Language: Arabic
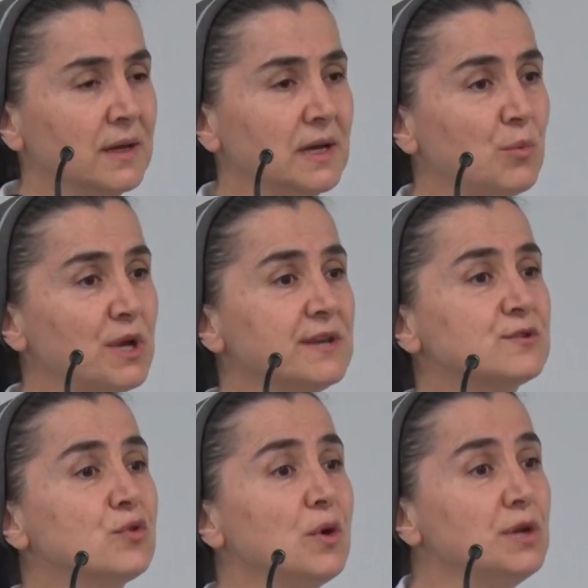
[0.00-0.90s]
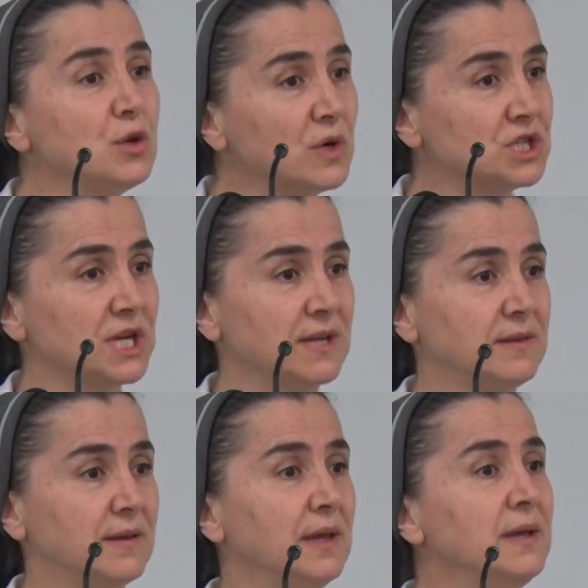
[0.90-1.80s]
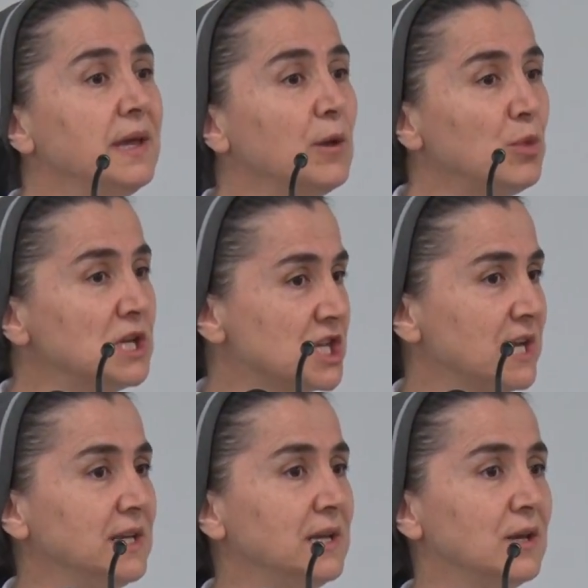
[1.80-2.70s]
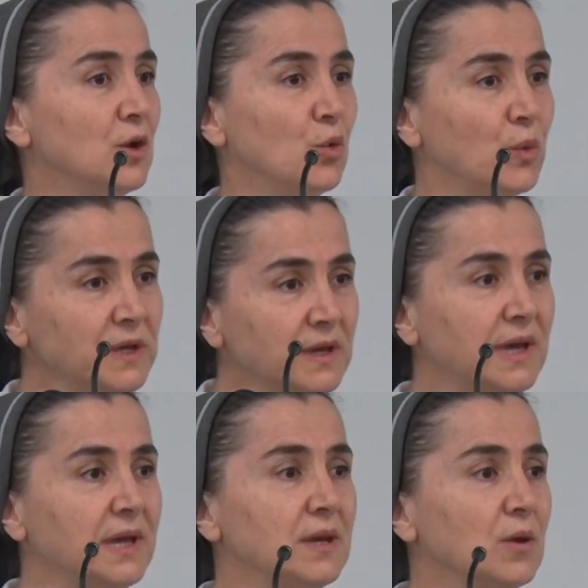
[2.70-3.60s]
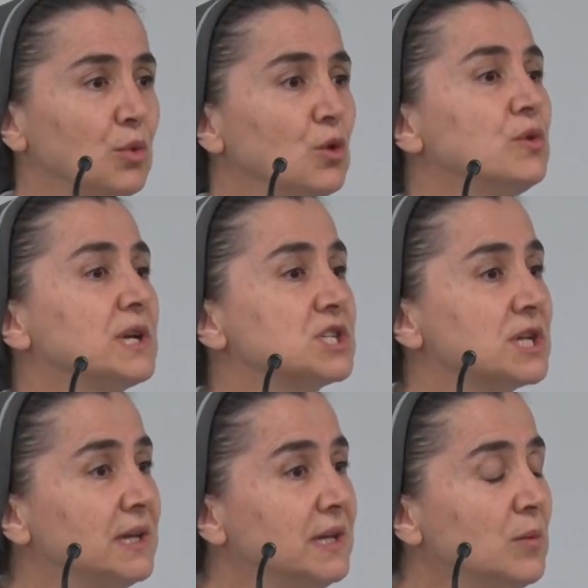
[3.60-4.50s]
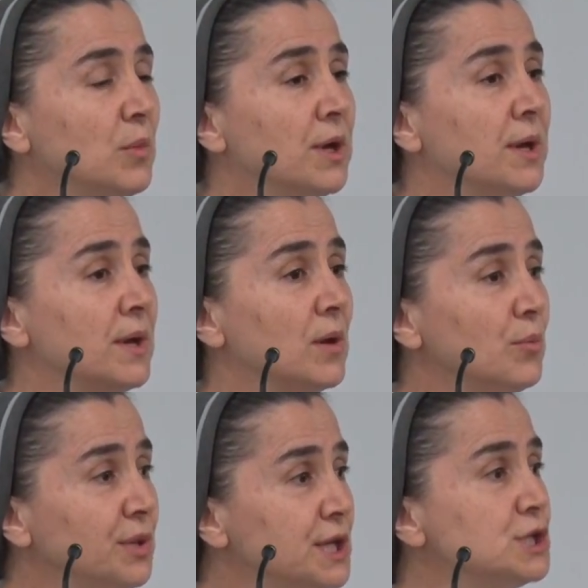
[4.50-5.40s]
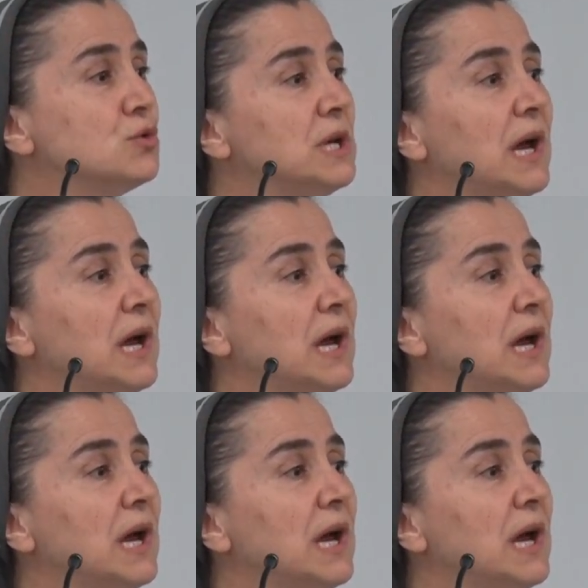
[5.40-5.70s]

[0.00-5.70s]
لما يسوع بينوجد إن كان بالجليل وإن كان بأورشليم بيجوا